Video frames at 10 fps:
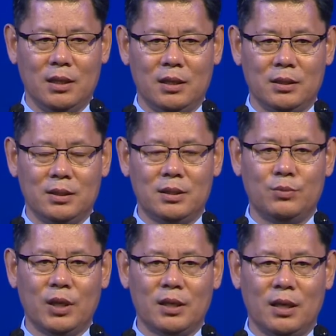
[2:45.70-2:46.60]
이
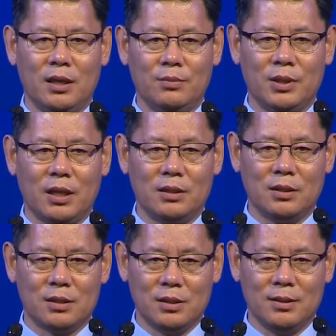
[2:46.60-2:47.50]
실무회담이라는
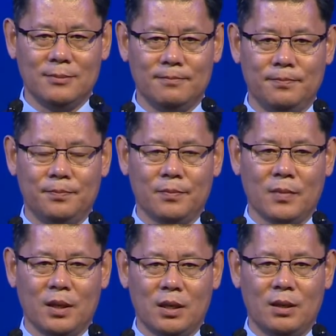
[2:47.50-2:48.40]
것은
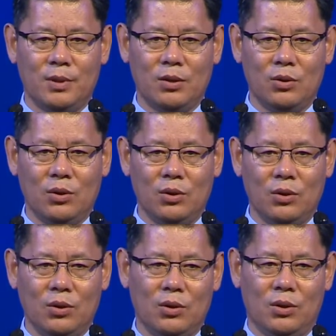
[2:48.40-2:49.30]
그야말로
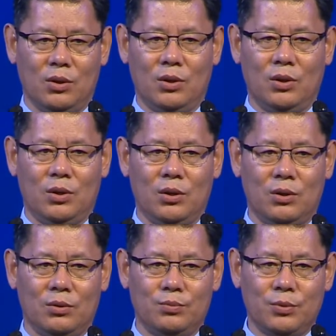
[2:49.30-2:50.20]
어,
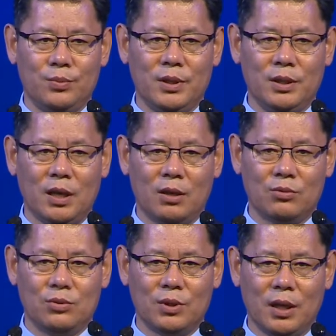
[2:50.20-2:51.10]
북미
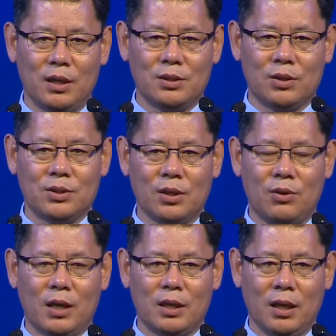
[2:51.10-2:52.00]
양국의 정책
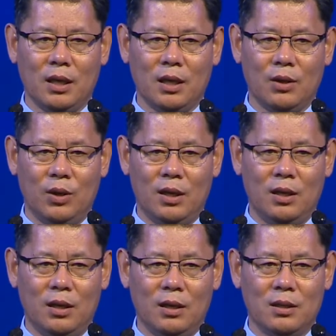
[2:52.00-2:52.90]

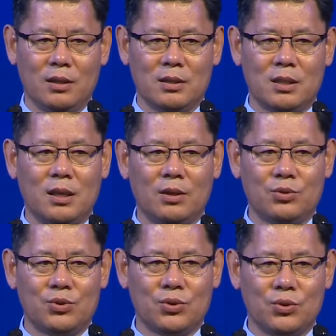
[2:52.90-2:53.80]
관계와 실내
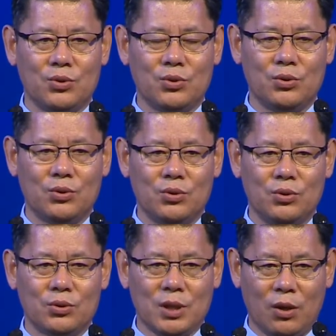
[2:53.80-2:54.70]

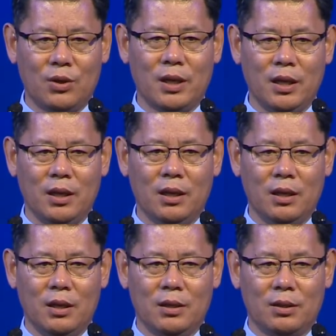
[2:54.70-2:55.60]
구축 차원의
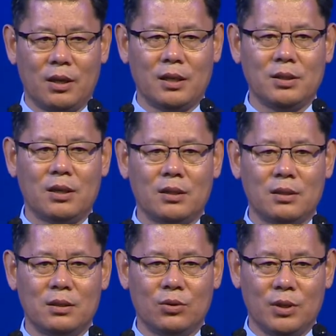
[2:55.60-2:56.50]
여러 가지
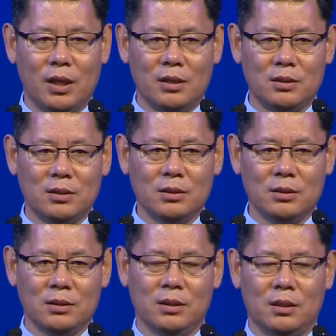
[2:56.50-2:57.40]
현안들을 논의하는
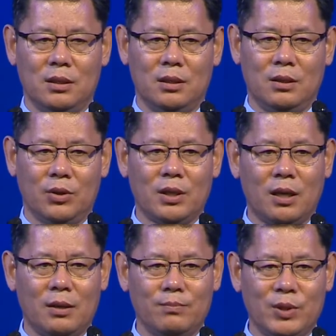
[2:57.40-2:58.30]
어,
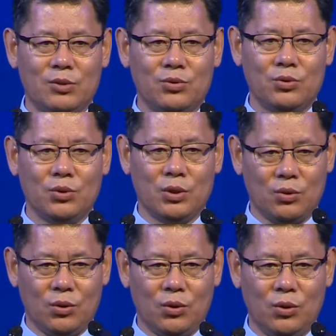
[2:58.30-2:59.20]
회담일 수도
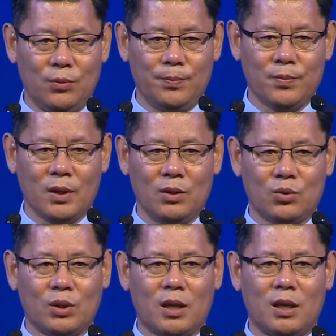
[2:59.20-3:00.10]
있고 또
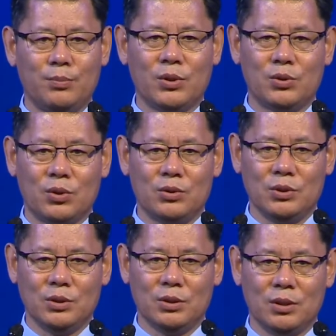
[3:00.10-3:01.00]
다른 한편으로는